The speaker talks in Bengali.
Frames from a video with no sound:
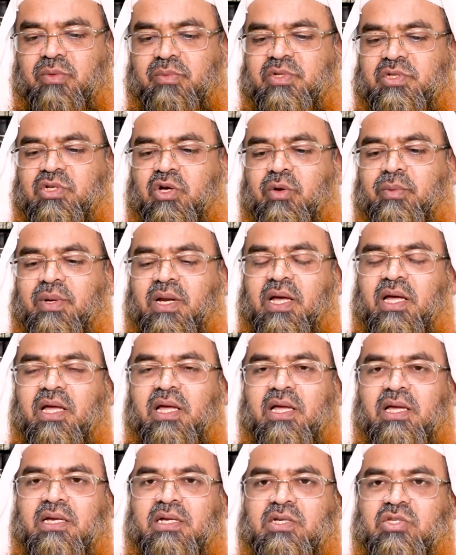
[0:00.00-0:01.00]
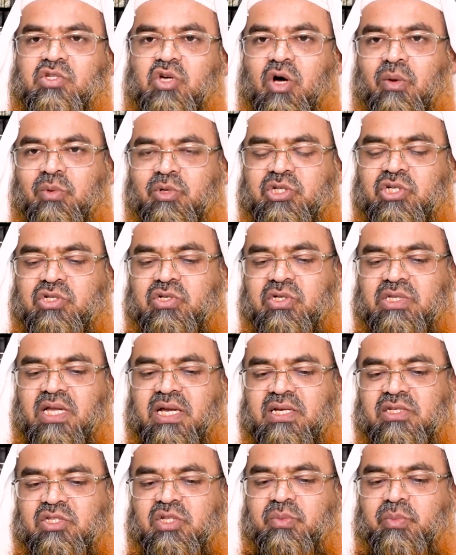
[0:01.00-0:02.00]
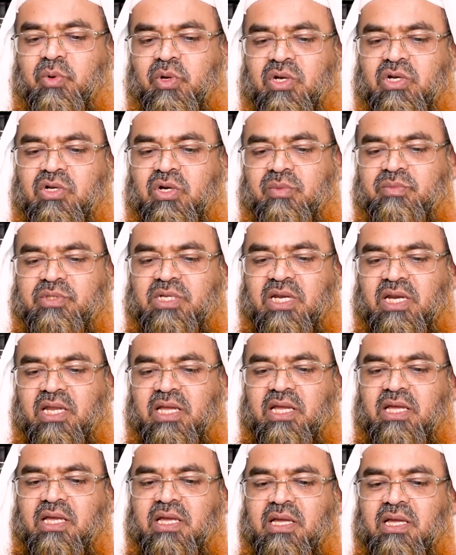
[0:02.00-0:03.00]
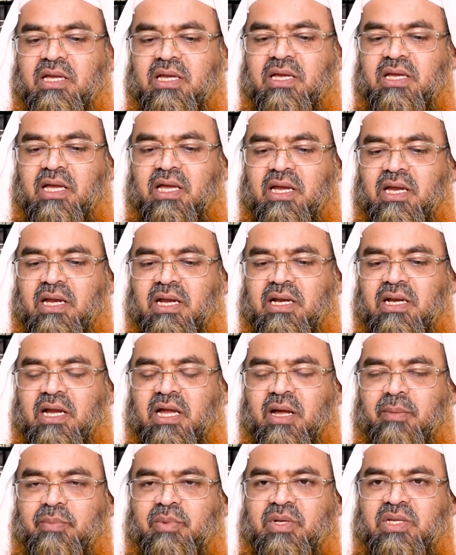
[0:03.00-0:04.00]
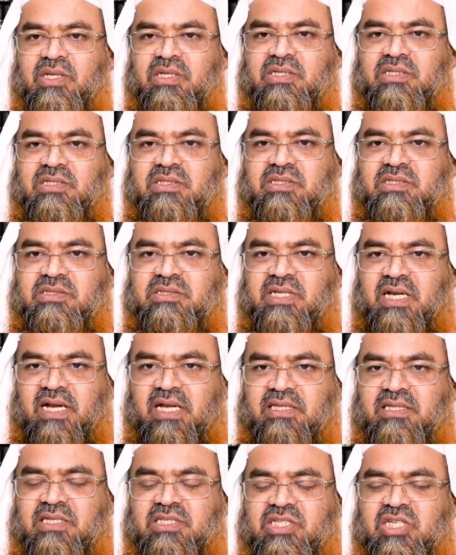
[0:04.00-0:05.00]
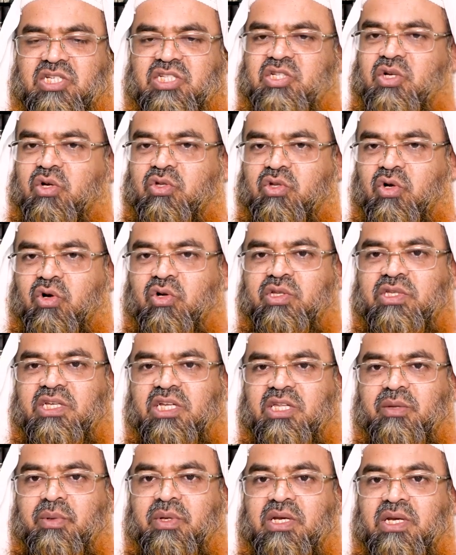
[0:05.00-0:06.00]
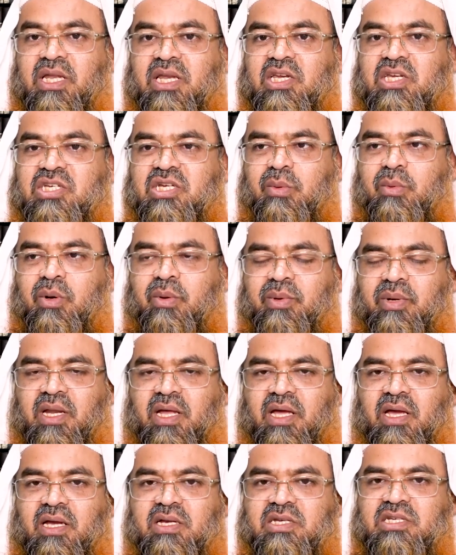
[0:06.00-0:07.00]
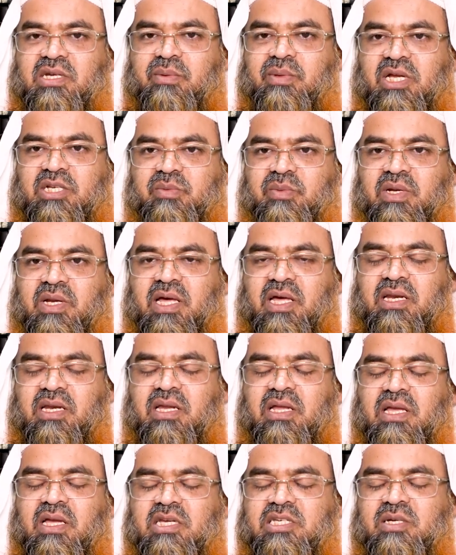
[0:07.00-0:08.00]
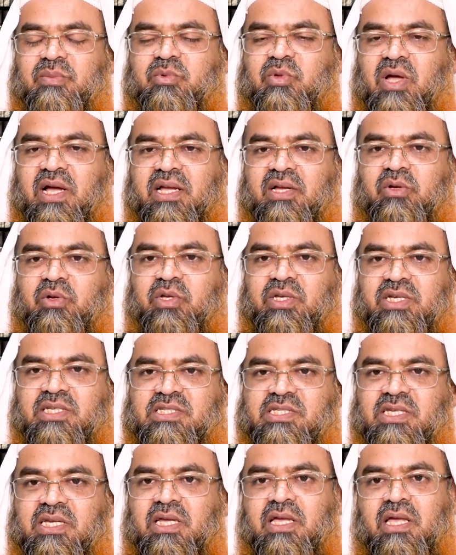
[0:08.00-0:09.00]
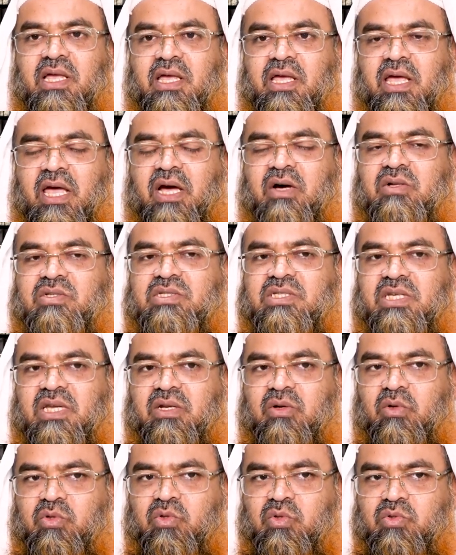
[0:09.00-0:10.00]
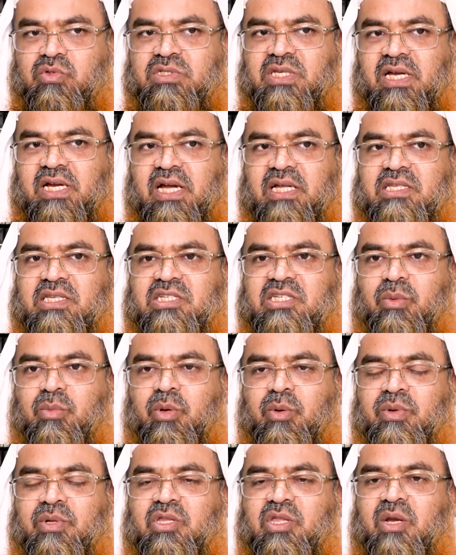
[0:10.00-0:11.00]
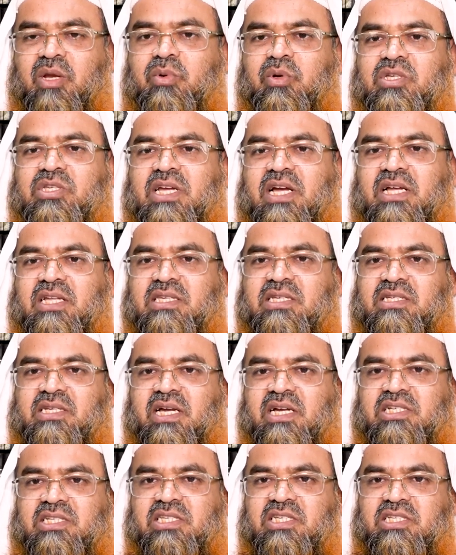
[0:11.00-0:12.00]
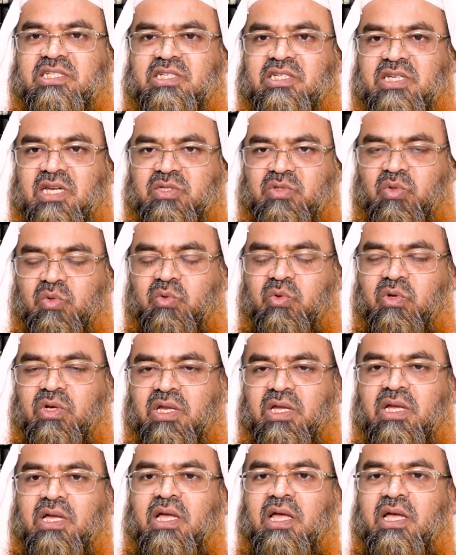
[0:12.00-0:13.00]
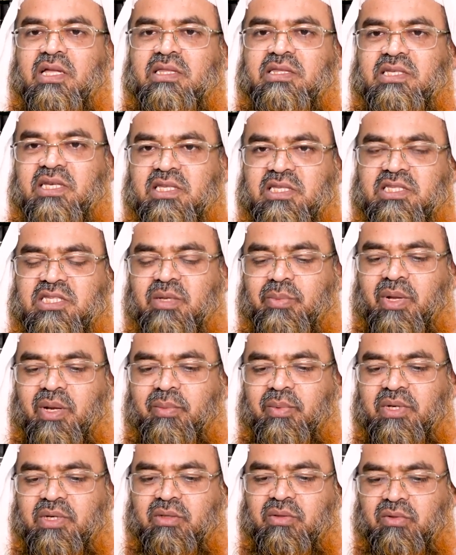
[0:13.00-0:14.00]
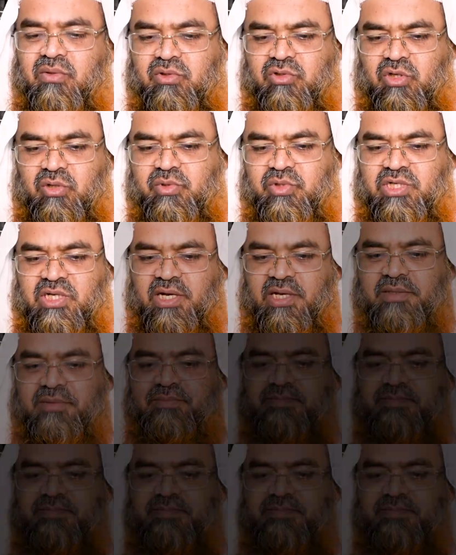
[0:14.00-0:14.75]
সমস্যা হবে না কিছু অবশিষ্ট থাকলে যদি পরের রমজানে আপনি জাকাত দিচ্ছেন তখন দিয়ে দেবেন এটার হিসাব হবে না হিসাবে আসবে না আর হিসাব তো আগে হয়ে গেছে এখন নতুন জাকাত হিসাব হবে তারপরে জাকাতের টাকার সাথে এরা যোগ করে দিয়ে দিতে পারবেন কোনো সমস্যা নেই